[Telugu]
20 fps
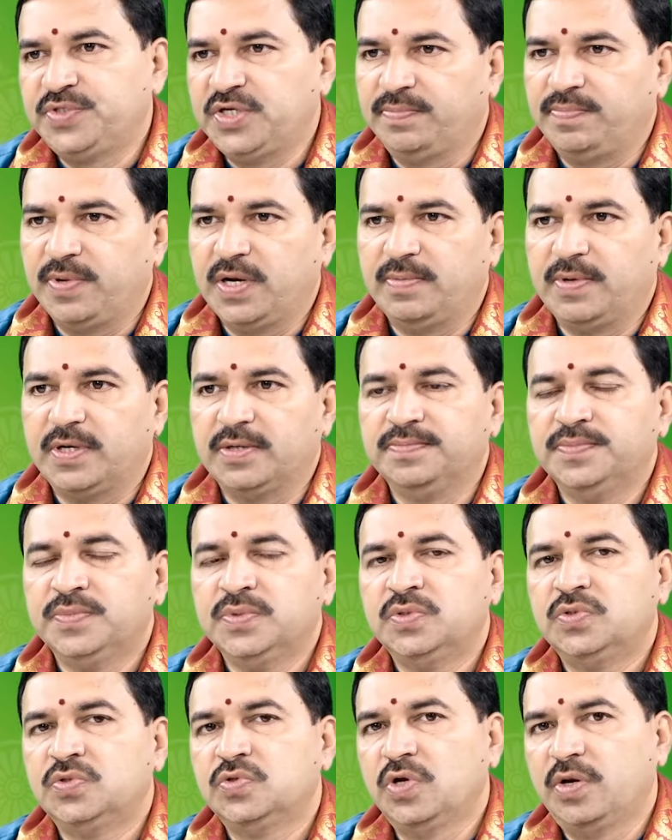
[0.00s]
చెప్పాలన్నమాట
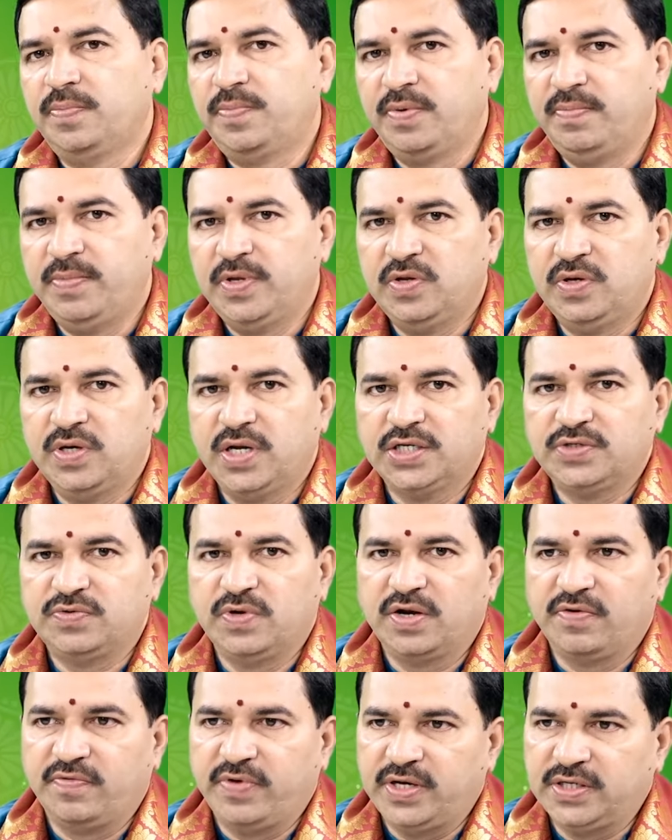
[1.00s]
సో ఇప్పుడు మిథున రాశి
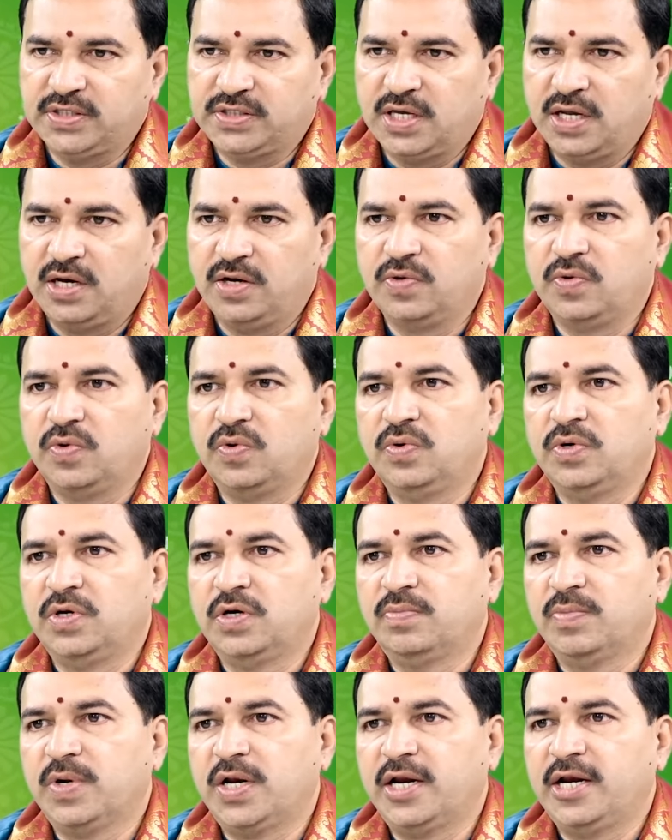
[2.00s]
వారికి వ్యయ స్థానంలో గురువు
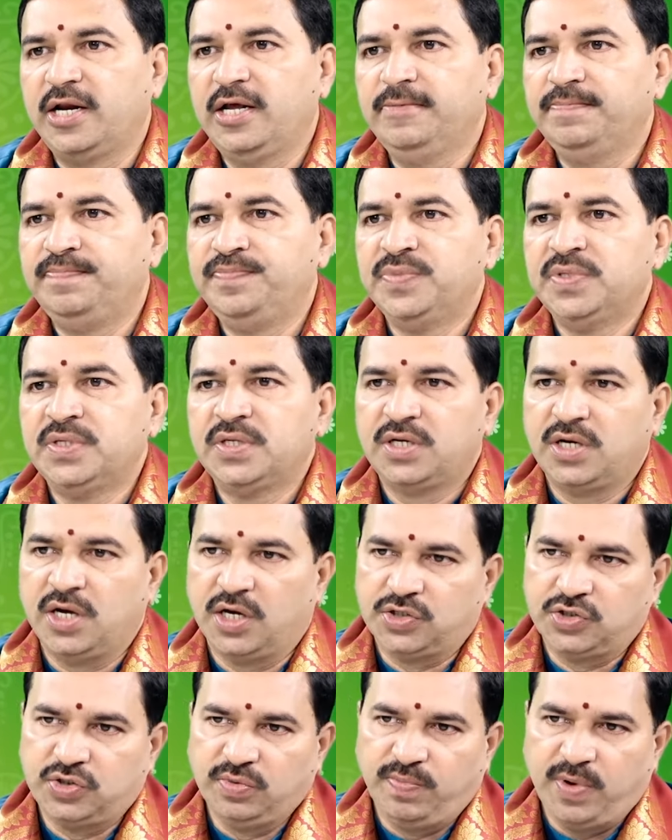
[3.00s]
ఉండడం వల్లనే
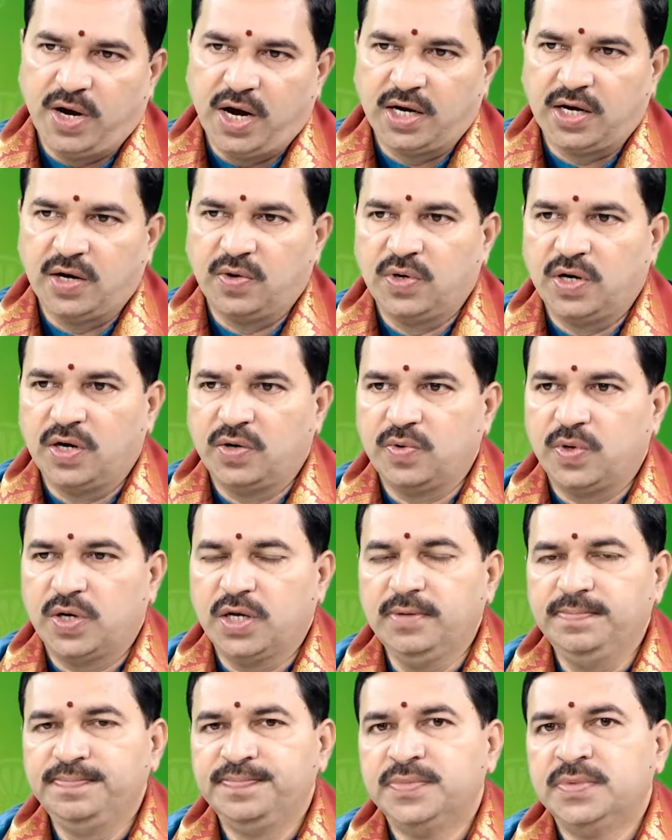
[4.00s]
ఖర్చు బాగా ఉన్నా
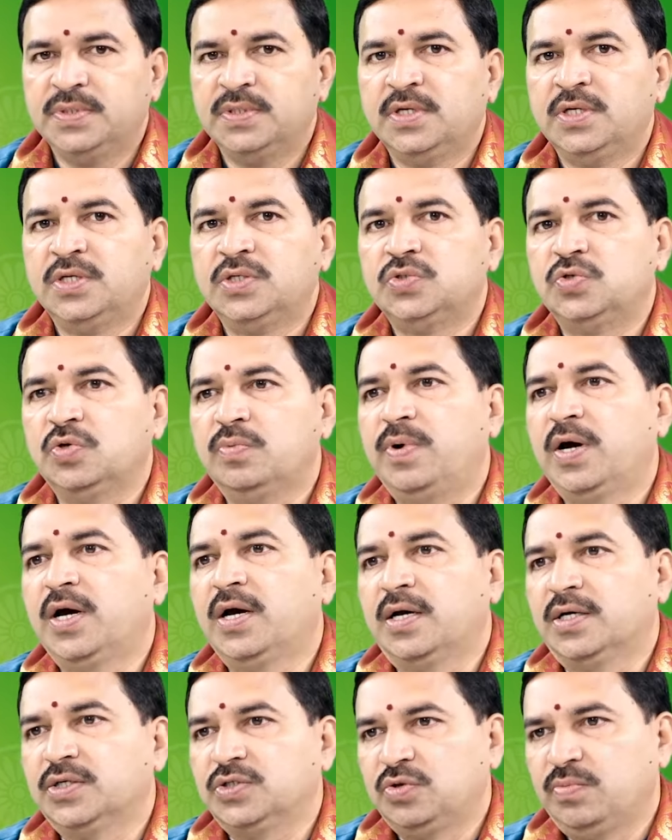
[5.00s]
కూడా శుభ
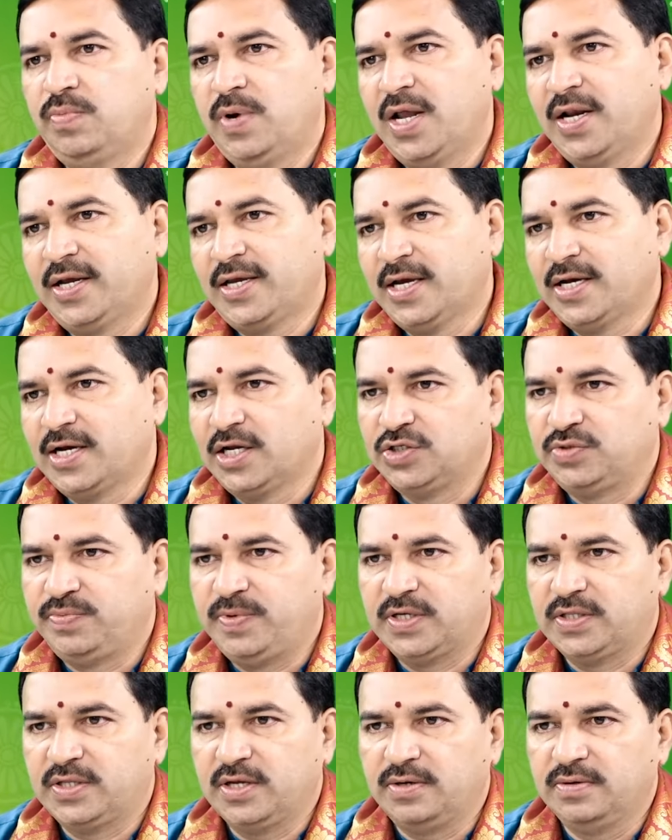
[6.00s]
శుభాలకే ఖర్చు
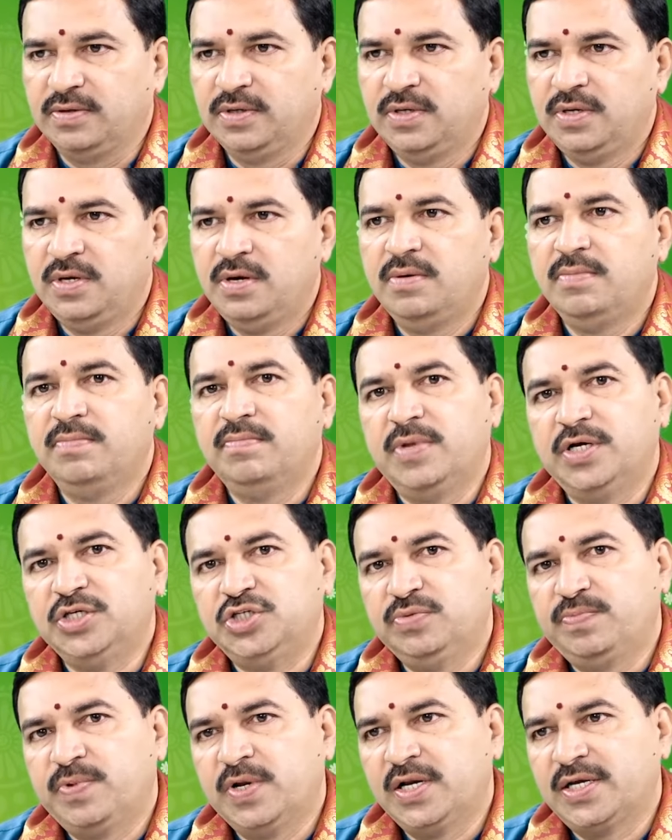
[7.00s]
పెడతారు
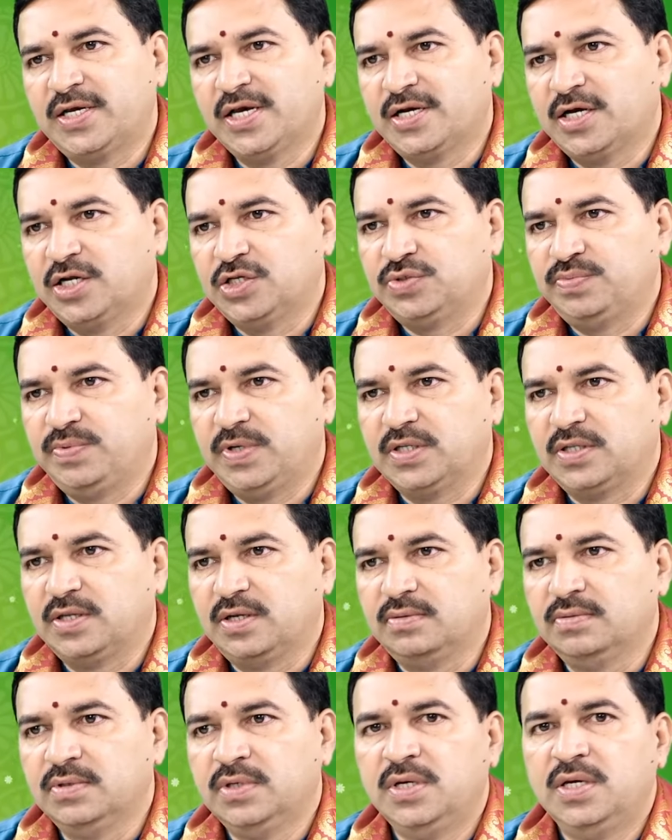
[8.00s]
మంచి పనులకే ఖర్చు
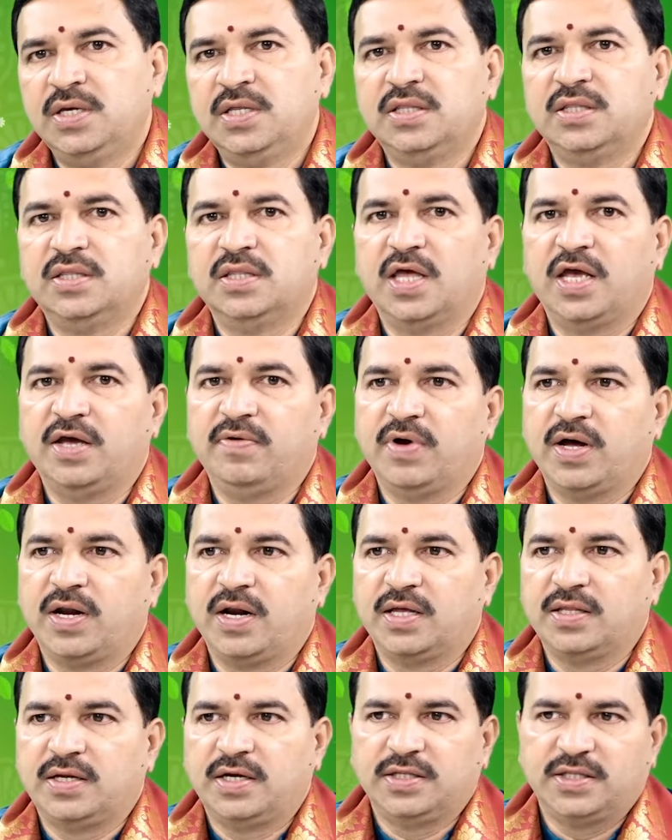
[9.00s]
పెడతారు
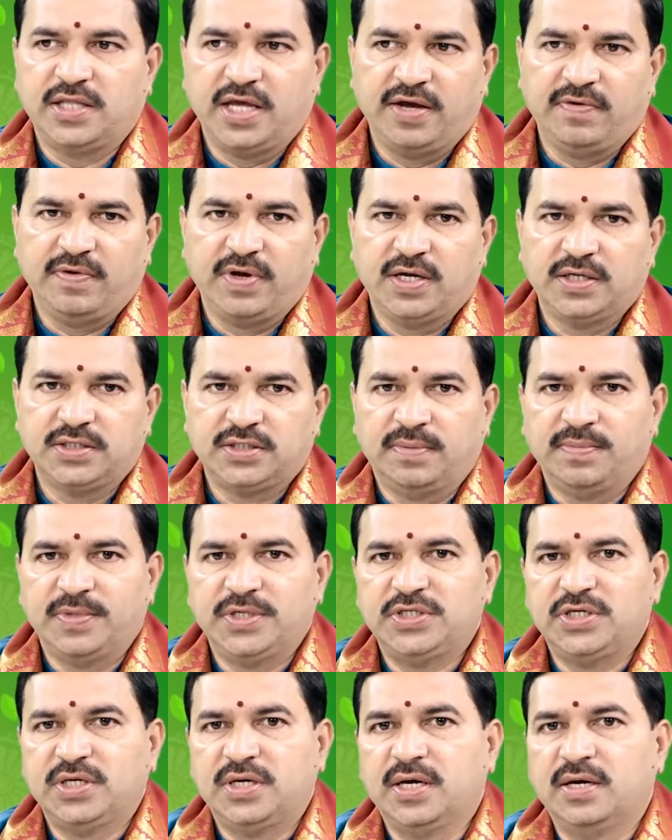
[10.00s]
దైవారాధన దైవ
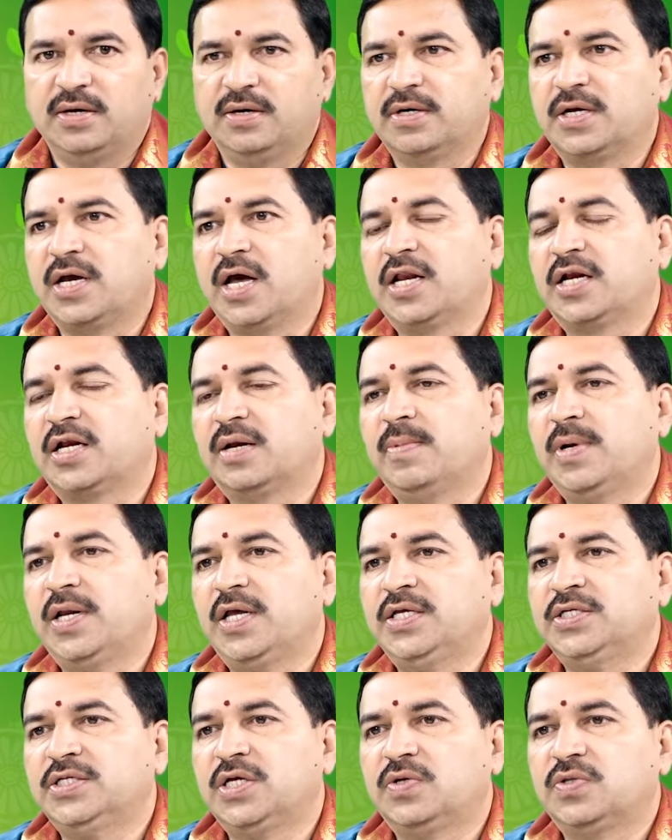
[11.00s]
సంబంధించిన కార్యక్రమాలు
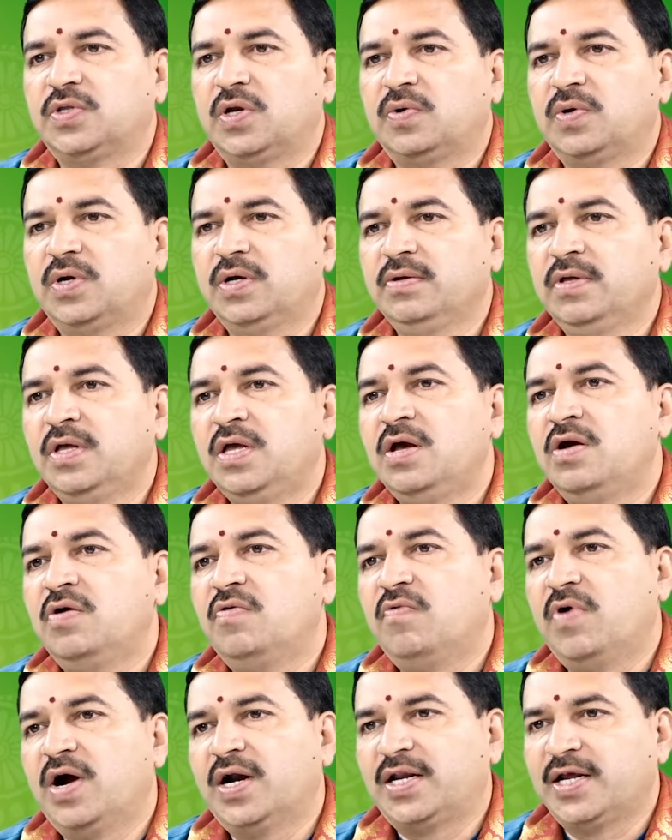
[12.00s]
ఏం జరుగుతున్నా కూడా
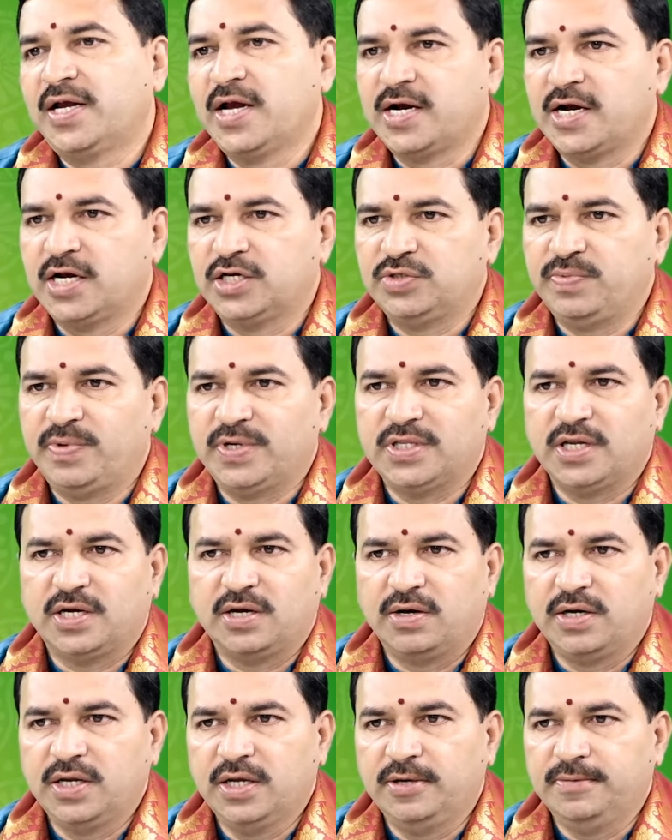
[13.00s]
వాటికే ఖర్చు పెడతారు
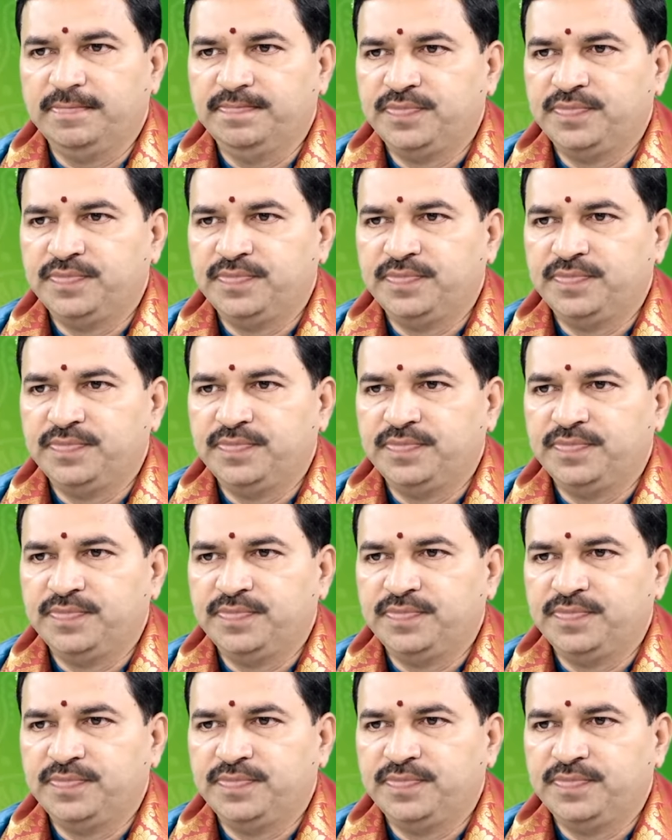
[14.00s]
కాబట్టి